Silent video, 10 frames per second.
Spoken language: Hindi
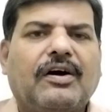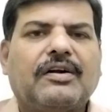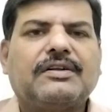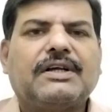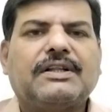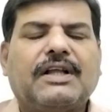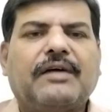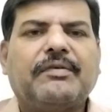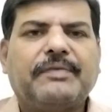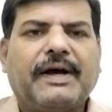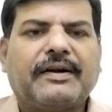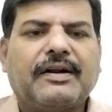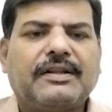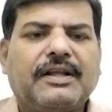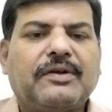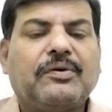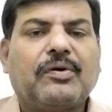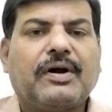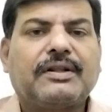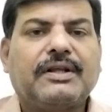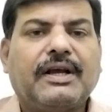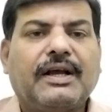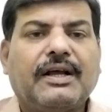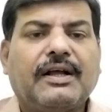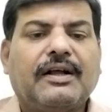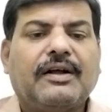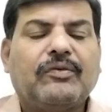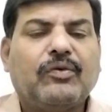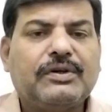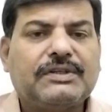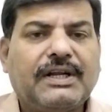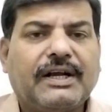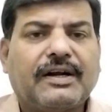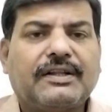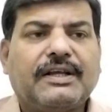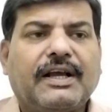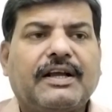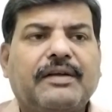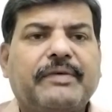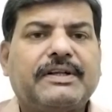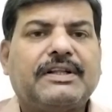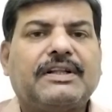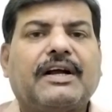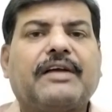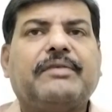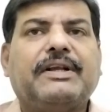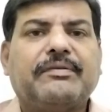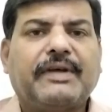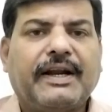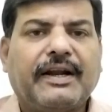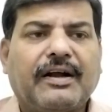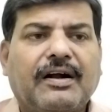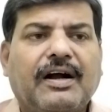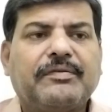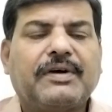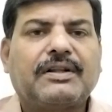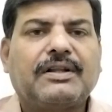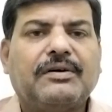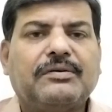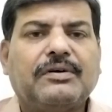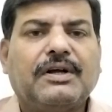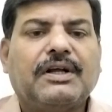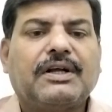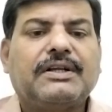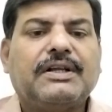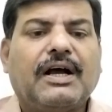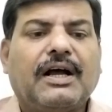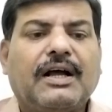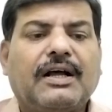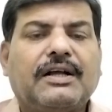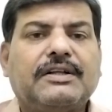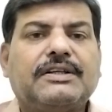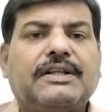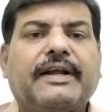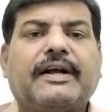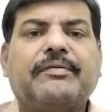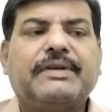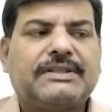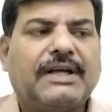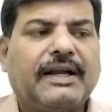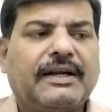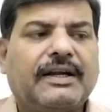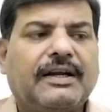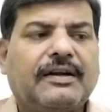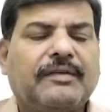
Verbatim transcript: और जनता हमें प्यार करती है क्यों करती है वो इसलिए करती है कि मैं जनता के बीच में रहने का काम करता हूँ यहाँ जितने कब्रिस्तान हैं